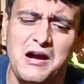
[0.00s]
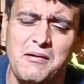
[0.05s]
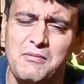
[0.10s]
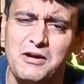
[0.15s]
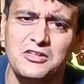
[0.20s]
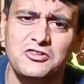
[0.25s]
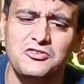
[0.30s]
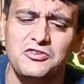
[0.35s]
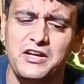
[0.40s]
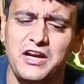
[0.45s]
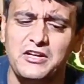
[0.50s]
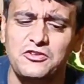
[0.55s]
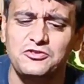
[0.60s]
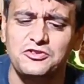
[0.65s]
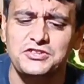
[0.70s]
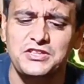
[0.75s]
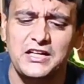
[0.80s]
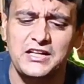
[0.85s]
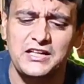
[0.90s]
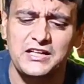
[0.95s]
আমার তো জ্ঞান
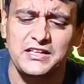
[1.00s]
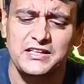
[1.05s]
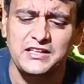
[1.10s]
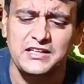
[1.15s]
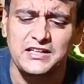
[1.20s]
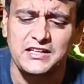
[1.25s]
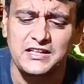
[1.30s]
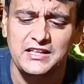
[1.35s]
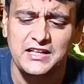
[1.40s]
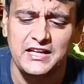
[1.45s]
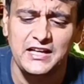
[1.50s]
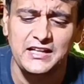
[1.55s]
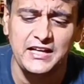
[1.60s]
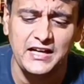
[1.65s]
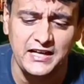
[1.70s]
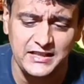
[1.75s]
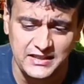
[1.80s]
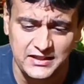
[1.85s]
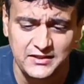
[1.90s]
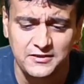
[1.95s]
তো জানা নেই খেয়ে
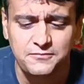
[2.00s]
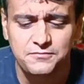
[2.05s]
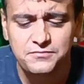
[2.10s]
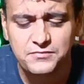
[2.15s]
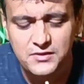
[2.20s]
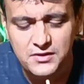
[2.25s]
দেখা যাক